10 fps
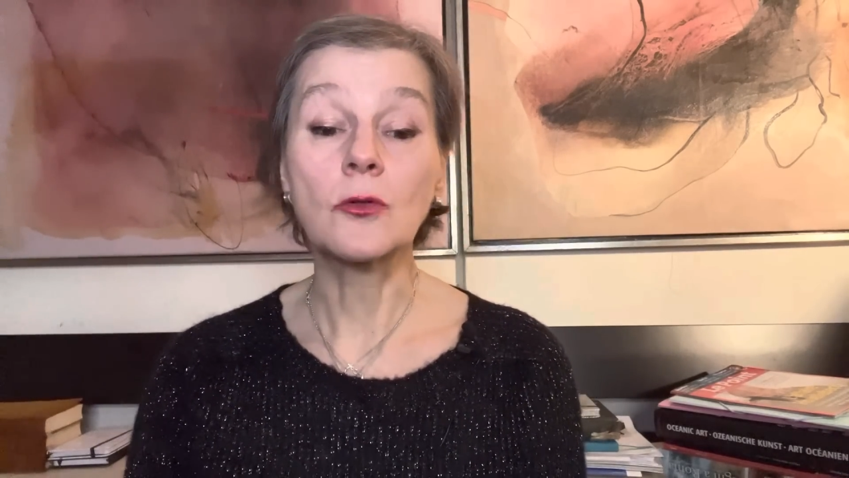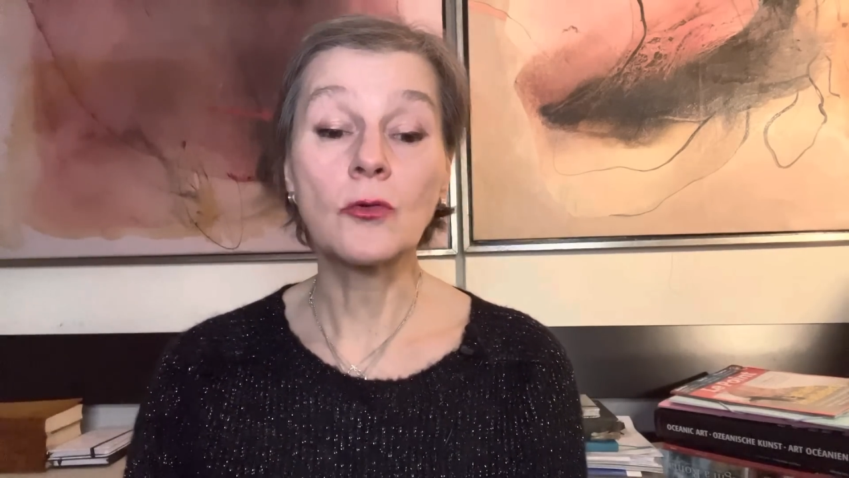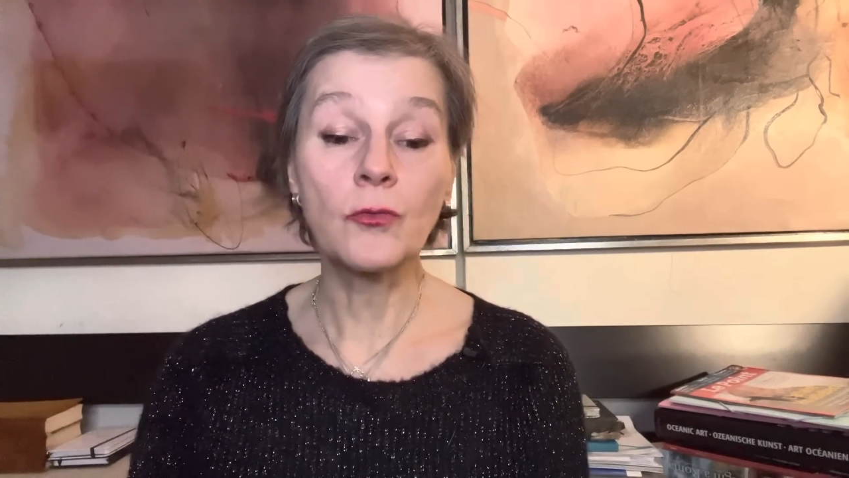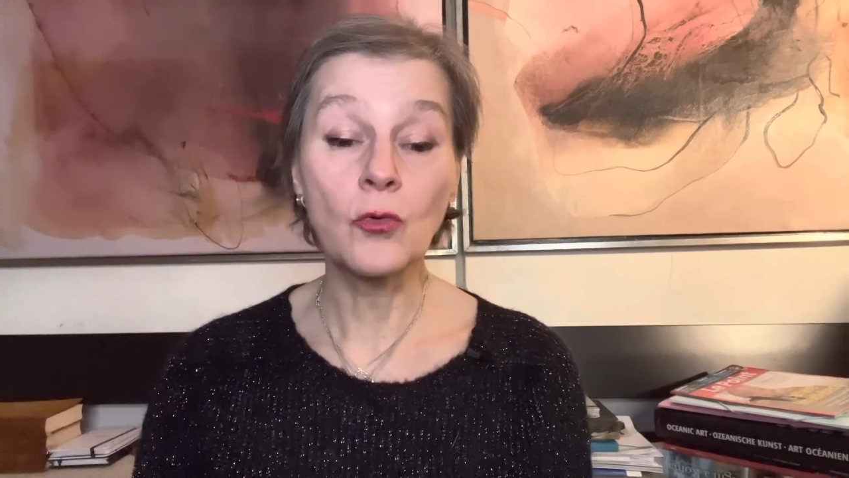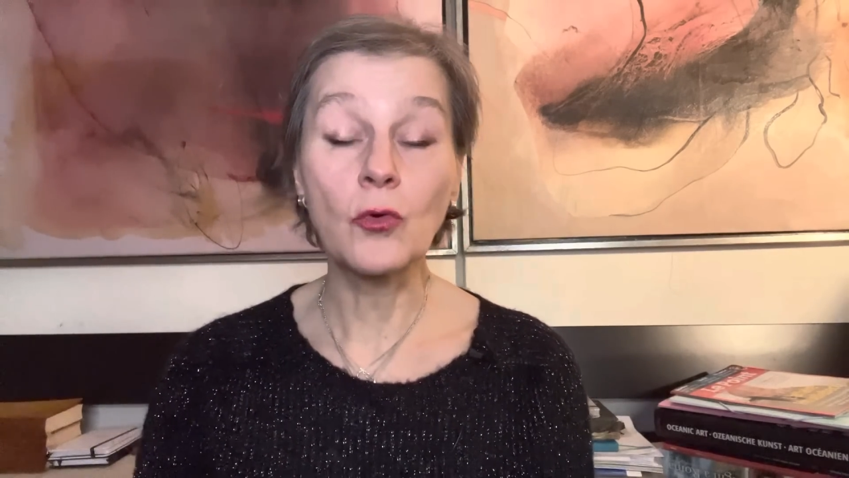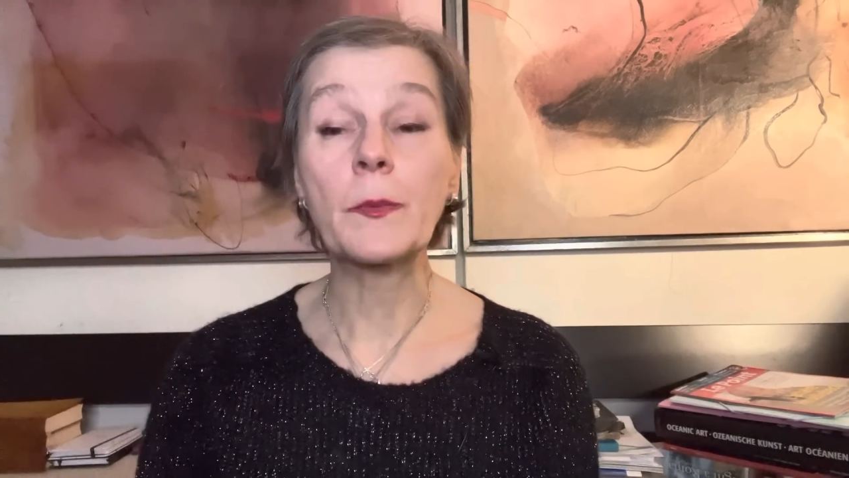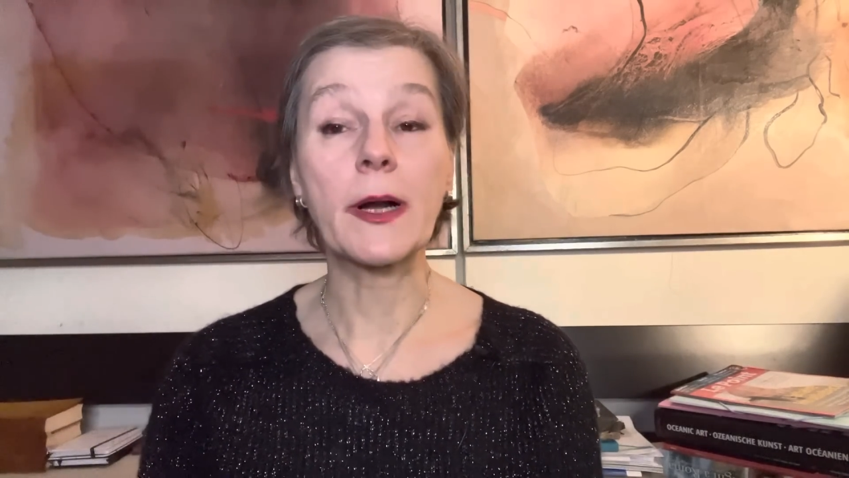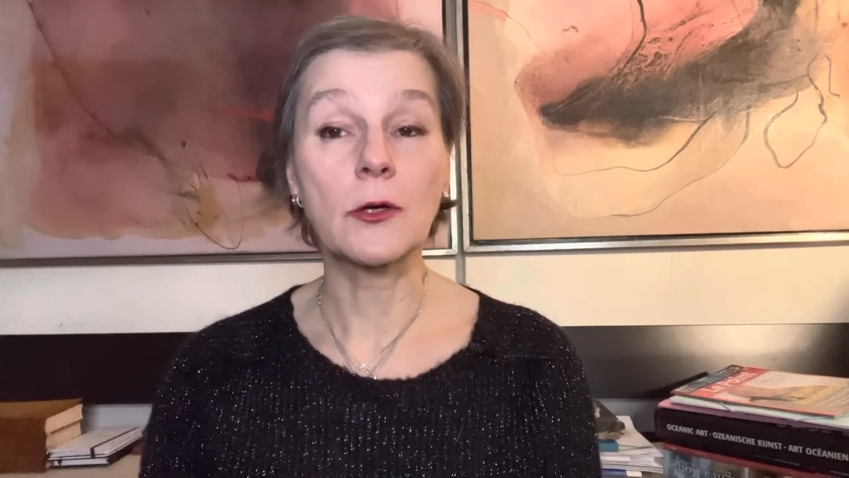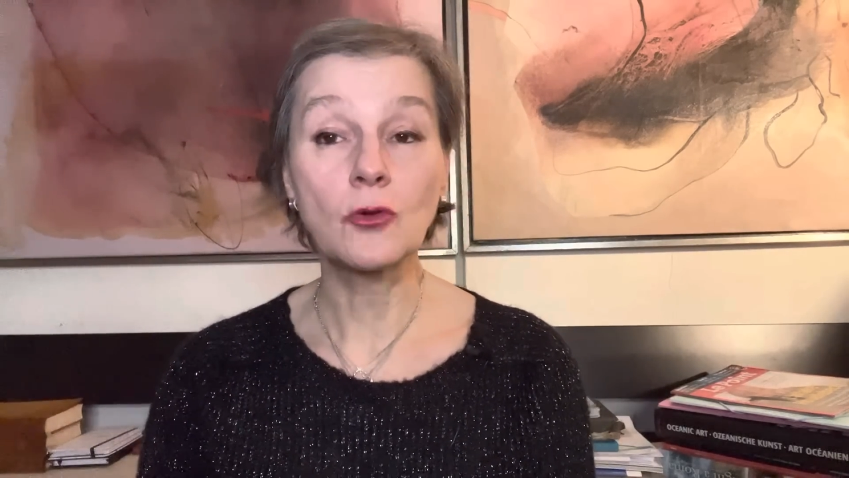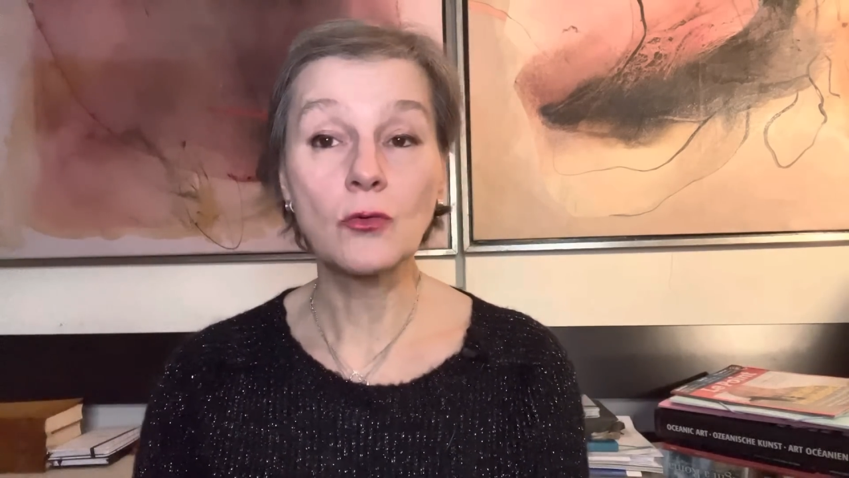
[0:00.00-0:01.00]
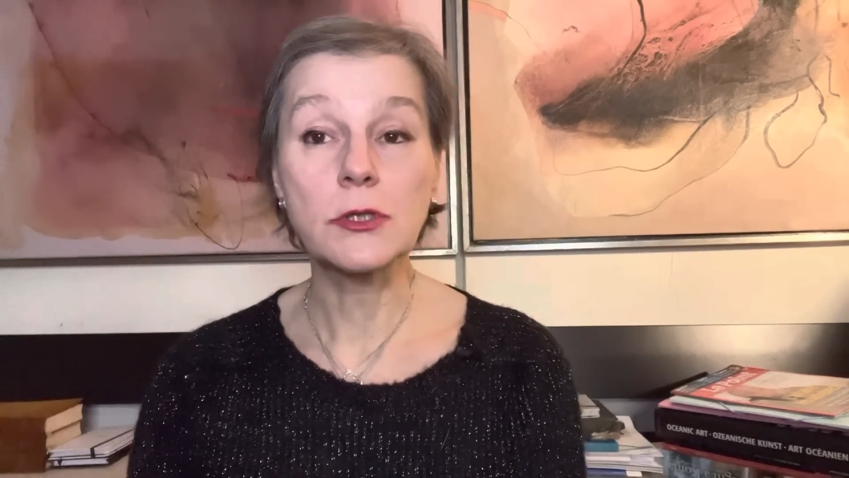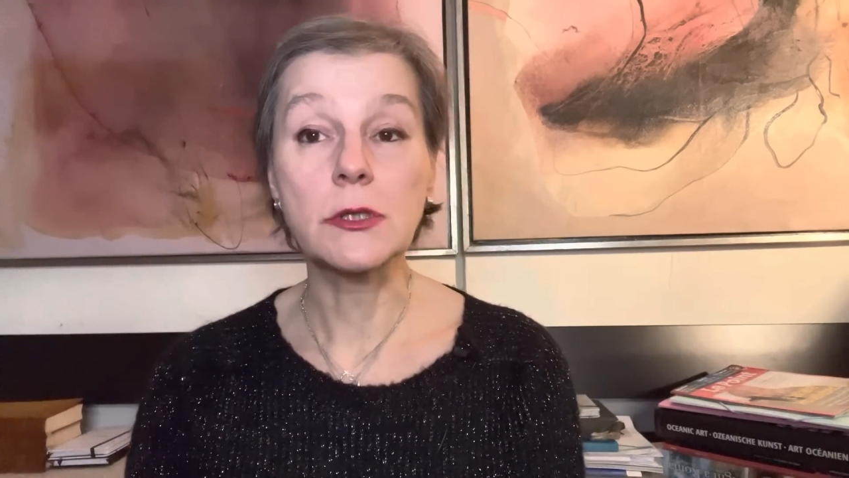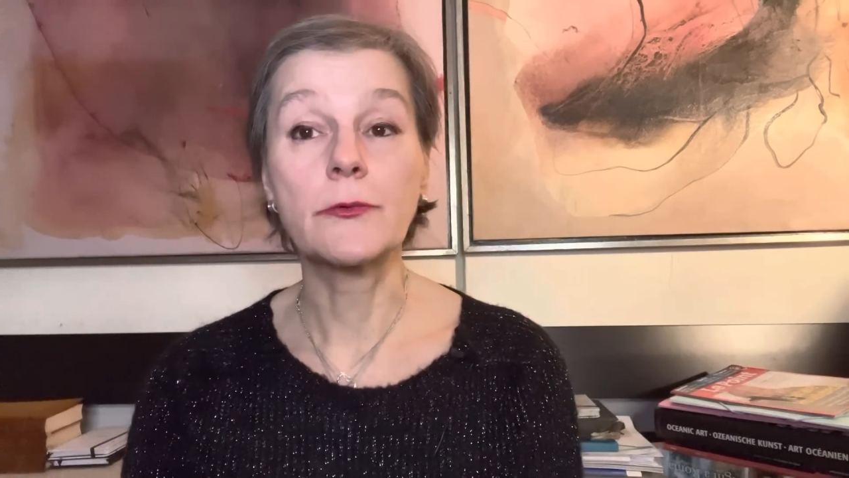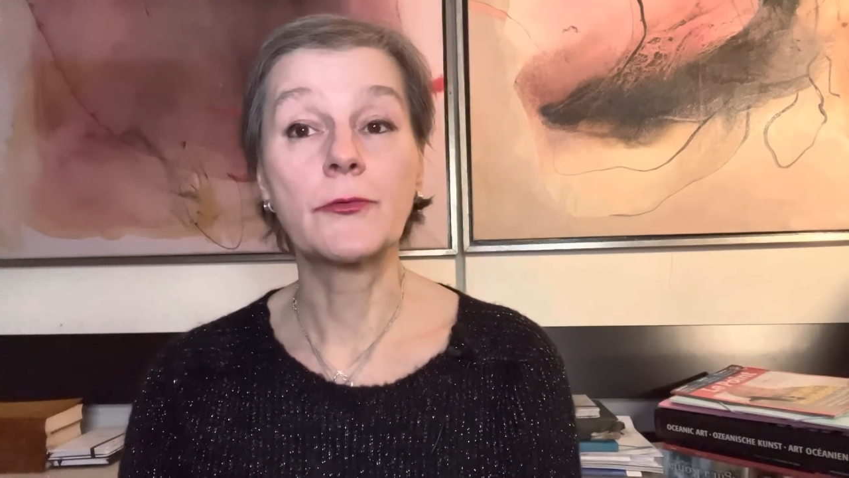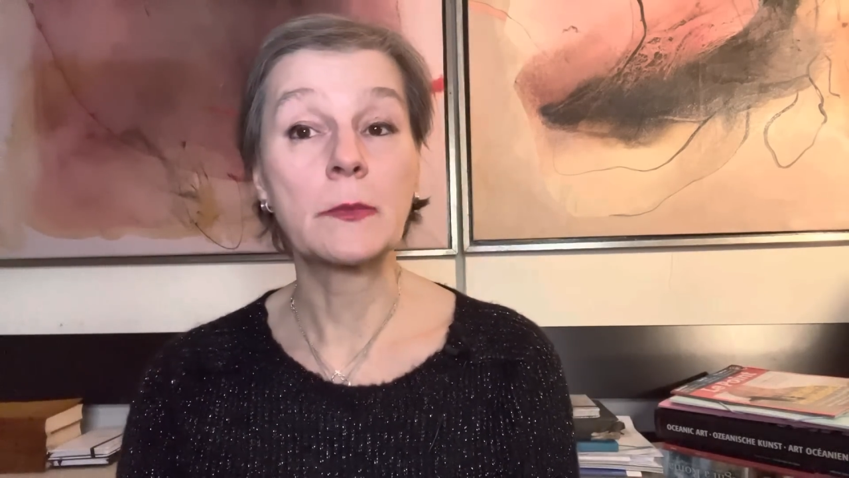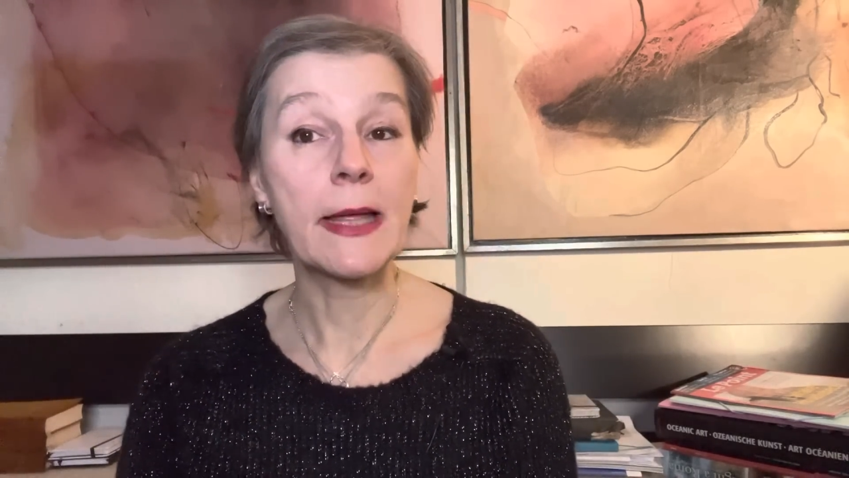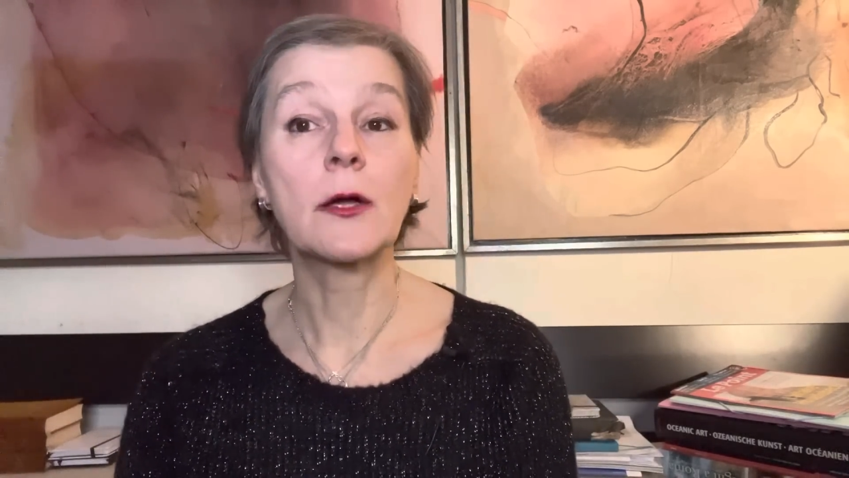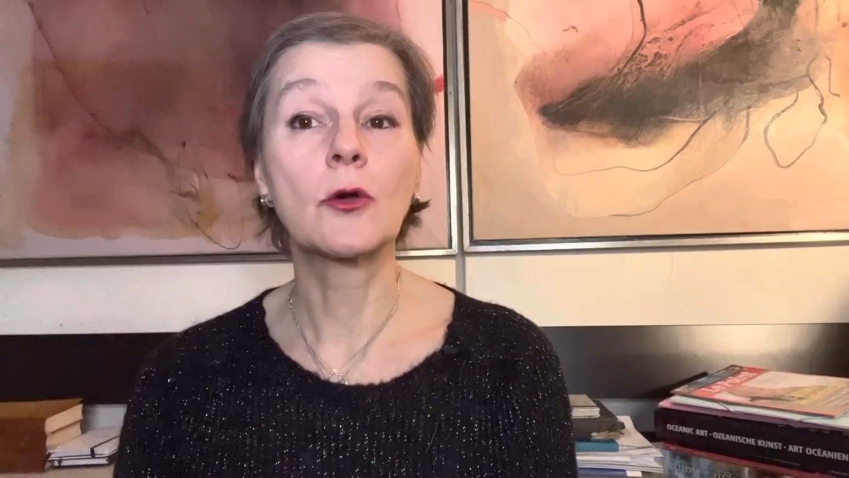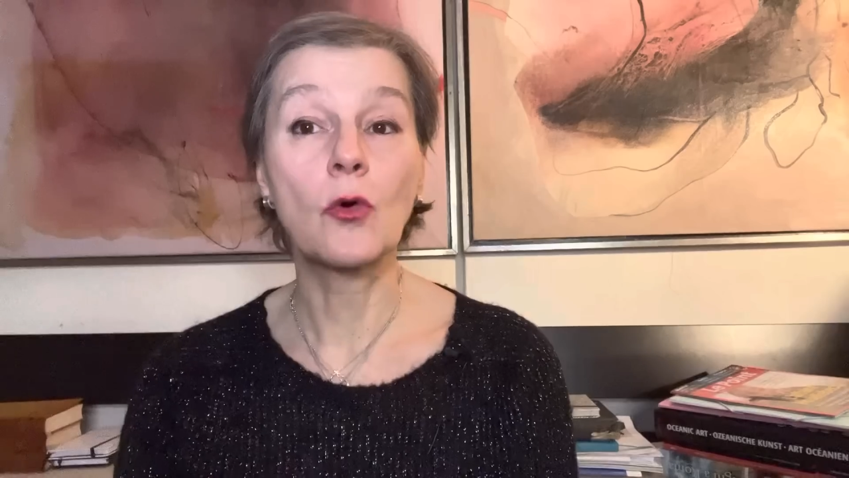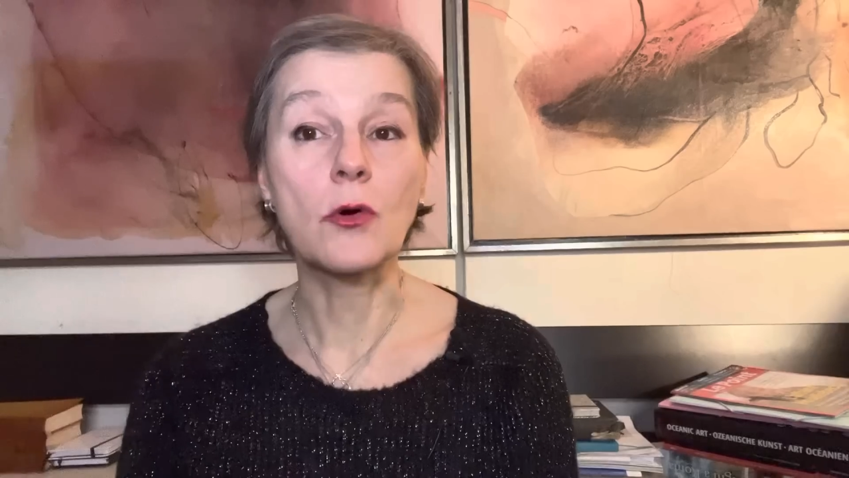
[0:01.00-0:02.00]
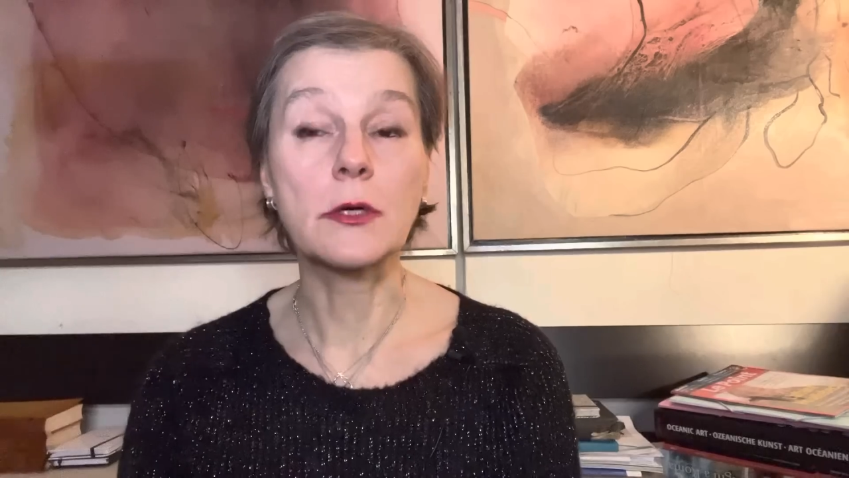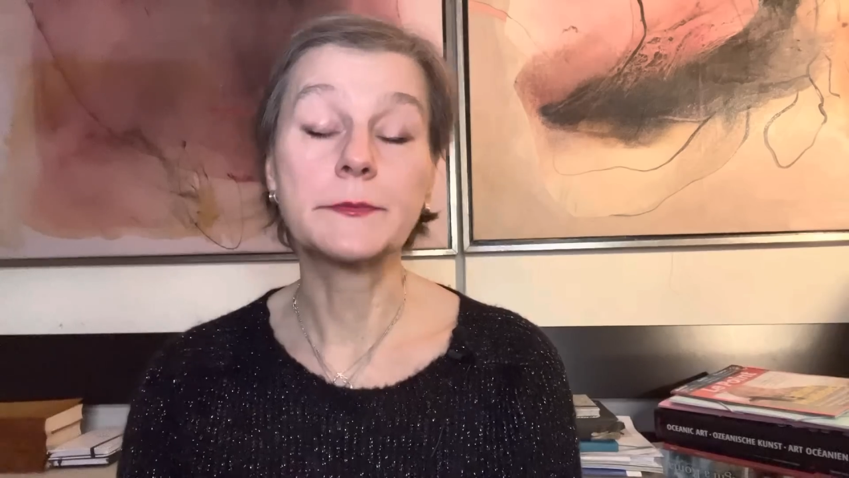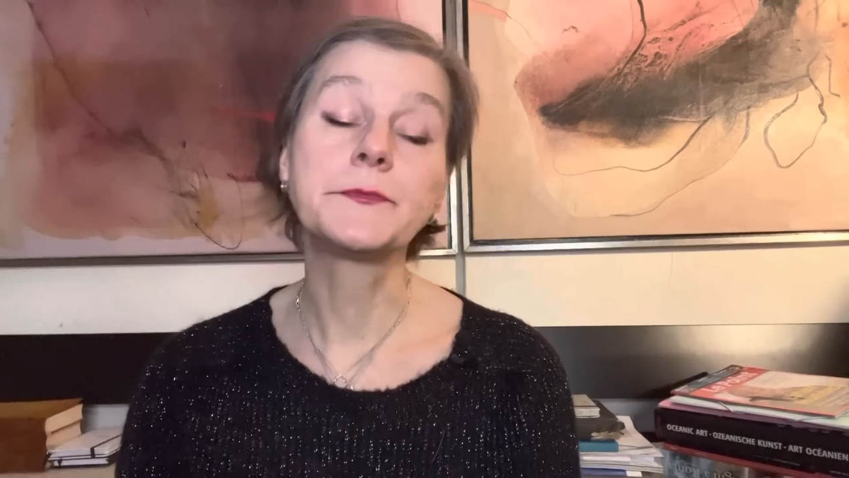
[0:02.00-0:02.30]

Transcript: двух прогнозов BlackRock